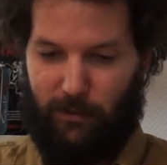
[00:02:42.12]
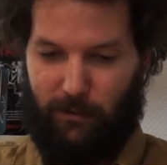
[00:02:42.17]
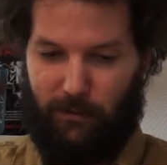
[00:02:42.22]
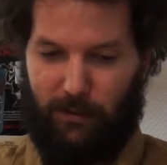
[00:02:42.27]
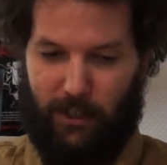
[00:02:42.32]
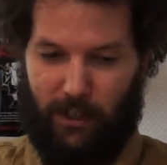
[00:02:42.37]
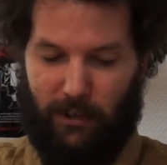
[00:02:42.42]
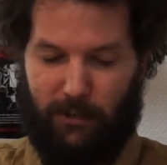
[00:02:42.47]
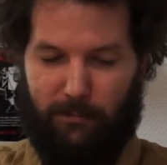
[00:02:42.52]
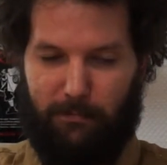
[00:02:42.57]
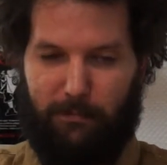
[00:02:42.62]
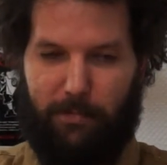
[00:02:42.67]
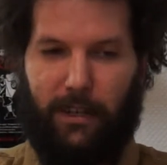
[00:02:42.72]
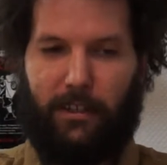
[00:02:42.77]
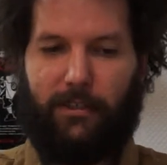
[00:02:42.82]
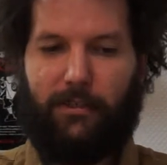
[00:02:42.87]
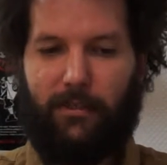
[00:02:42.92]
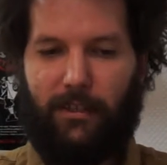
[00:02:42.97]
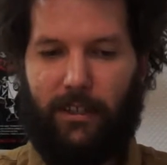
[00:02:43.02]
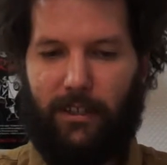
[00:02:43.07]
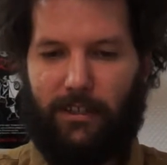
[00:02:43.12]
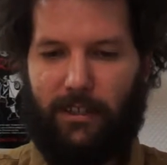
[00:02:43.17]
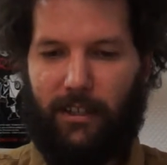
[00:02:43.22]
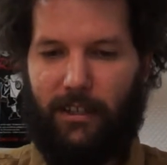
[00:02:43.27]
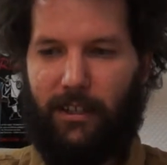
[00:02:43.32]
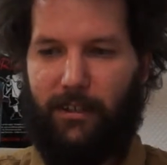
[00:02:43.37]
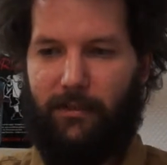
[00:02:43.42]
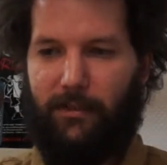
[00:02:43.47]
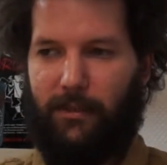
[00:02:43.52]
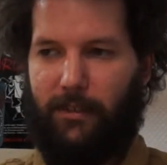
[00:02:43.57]
donc chaque personnage a
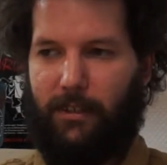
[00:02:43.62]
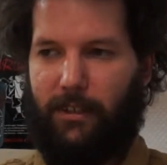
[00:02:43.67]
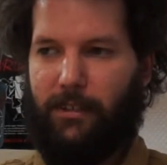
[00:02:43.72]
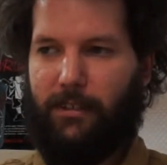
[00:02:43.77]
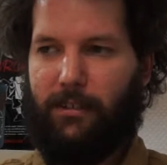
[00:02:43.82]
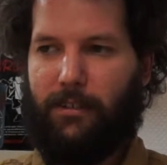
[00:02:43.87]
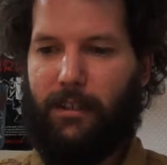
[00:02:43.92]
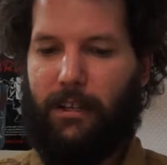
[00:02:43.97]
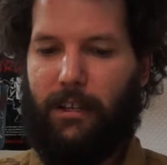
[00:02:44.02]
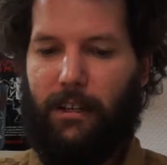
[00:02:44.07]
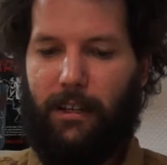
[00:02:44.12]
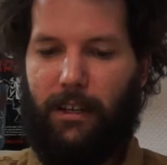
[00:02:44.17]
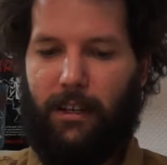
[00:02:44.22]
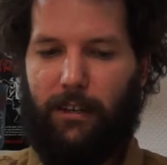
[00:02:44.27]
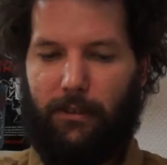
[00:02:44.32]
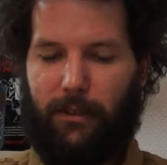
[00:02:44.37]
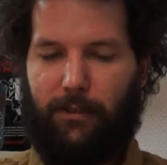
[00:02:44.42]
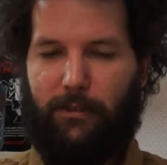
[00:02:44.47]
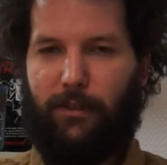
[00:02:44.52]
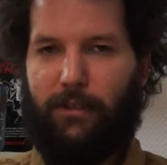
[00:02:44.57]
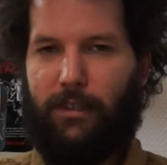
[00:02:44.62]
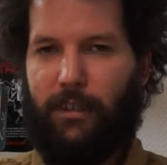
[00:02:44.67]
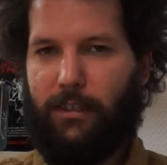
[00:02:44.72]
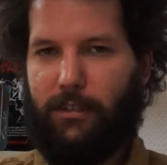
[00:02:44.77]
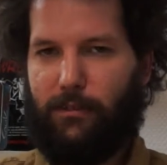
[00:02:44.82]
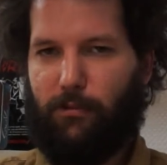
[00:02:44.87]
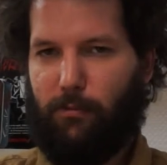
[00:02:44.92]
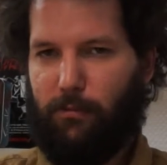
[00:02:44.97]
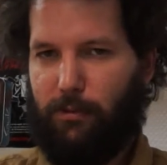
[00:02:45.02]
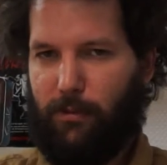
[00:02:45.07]
un avantage. Son
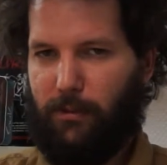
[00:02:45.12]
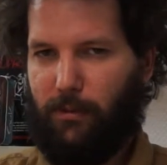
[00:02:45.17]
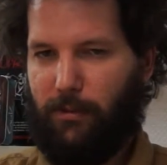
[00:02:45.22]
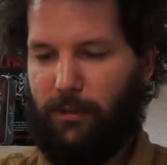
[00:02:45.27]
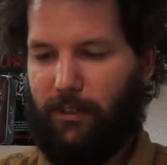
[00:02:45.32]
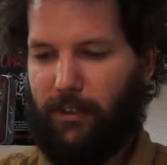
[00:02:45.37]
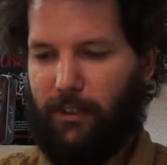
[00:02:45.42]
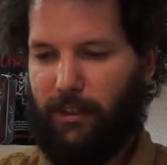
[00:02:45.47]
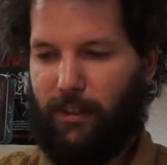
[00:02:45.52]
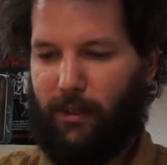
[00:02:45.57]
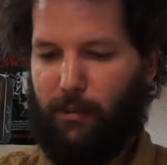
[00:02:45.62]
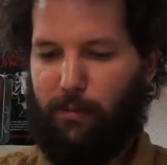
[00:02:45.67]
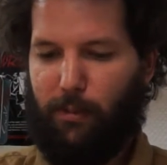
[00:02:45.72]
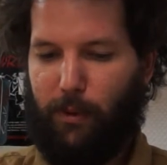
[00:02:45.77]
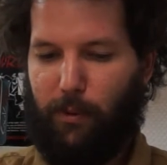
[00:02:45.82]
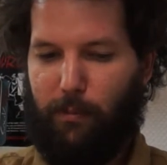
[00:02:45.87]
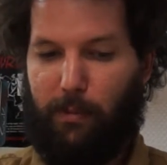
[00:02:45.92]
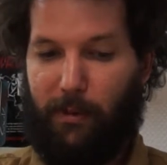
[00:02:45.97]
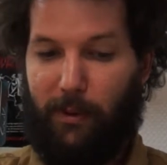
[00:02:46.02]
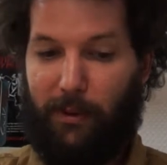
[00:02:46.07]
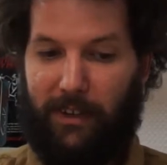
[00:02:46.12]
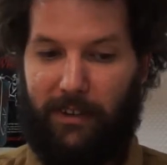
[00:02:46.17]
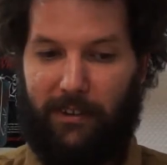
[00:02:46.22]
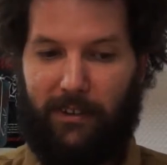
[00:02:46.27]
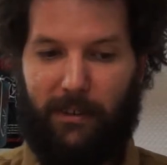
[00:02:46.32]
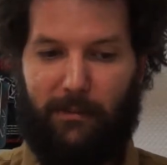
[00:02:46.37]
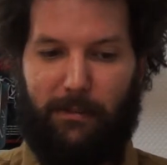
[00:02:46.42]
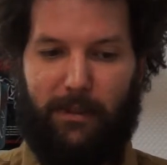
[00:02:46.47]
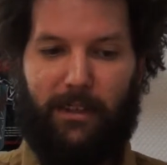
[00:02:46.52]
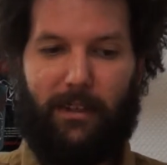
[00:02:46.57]
avantage au pleutre, c'est qu'il peut pleurer
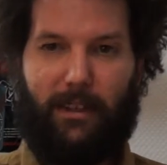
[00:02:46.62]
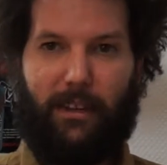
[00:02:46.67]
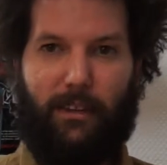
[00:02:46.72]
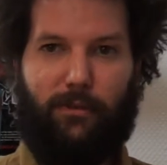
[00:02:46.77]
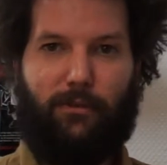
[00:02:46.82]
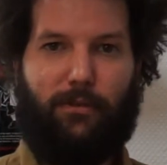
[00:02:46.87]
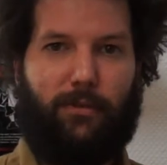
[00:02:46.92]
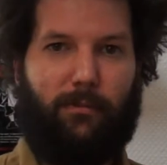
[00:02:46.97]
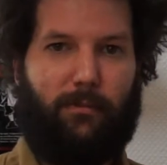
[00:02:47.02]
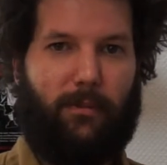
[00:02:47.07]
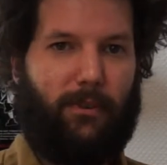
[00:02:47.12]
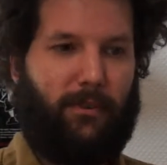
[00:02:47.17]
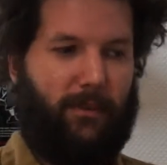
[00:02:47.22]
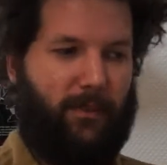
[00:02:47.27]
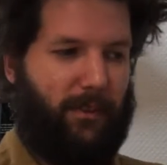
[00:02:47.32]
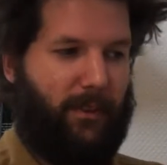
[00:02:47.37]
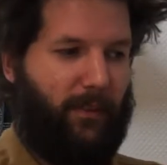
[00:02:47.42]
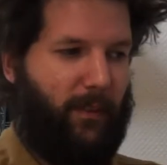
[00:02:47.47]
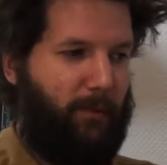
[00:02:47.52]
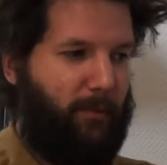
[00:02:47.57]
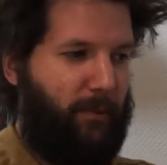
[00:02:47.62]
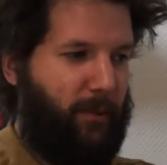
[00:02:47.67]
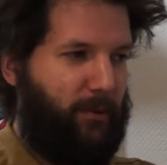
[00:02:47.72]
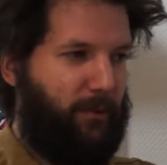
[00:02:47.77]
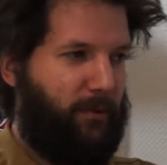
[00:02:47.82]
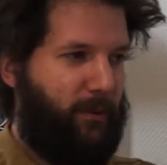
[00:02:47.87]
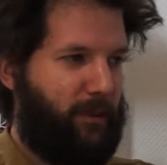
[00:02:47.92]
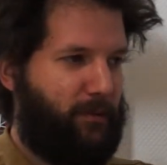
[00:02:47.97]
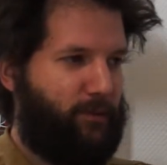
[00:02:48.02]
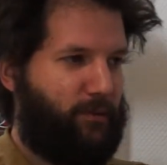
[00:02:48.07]
sa mère gratuitement sans avoir
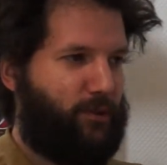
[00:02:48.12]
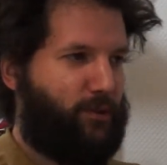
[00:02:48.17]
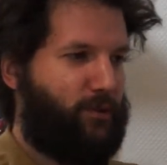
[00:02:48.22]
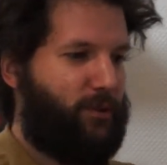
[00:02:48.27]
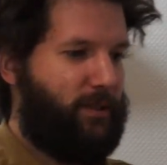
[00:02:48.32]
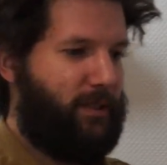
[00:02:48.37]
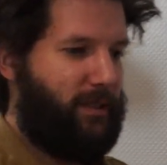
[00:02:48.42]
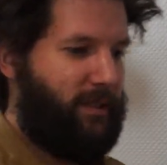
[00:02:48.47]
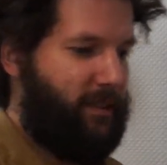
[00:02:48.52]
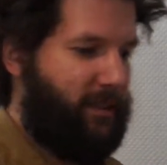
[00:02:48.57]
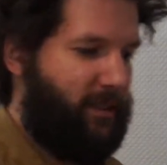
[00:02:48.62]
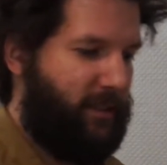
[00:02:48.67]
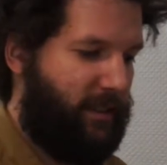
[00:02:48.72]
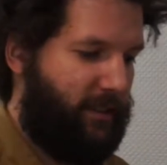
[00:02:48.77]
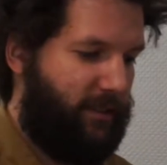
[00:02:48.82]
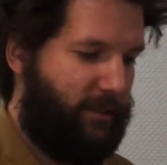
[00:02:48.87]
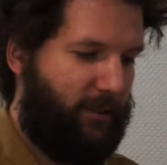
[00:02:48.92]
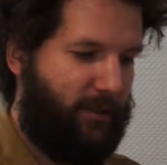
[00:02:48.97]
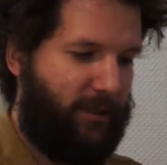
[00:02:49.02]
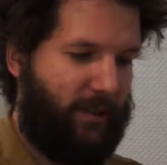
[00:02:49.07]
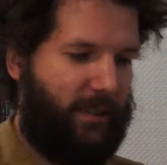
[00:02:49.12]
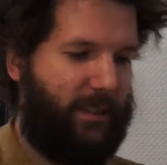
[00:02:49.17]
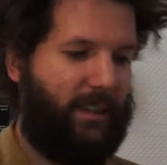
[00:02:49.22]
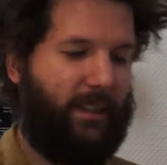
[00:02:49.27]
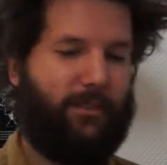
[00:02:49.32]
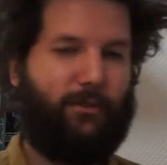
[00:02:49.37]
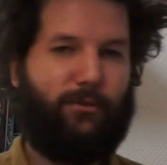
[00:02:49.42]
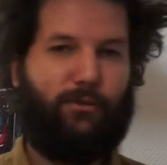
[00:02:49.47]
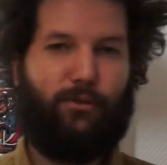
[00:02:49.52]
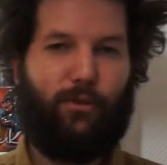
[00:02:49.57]
besoin de jeter des trésors qu'il
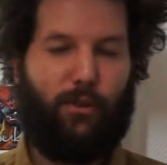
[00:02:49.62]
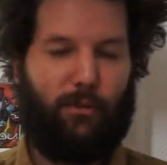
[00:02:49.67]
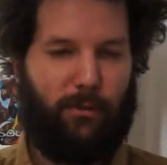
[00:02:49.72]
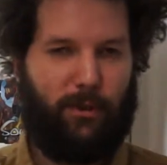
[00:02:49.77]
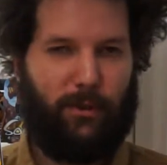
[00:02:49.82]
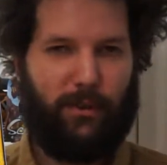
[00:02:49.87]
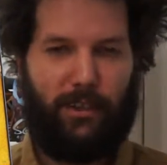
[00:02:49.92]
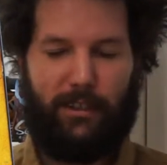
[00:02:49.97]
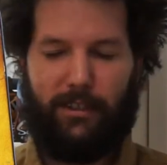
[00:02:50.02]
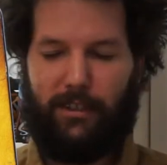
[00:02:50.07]
a durement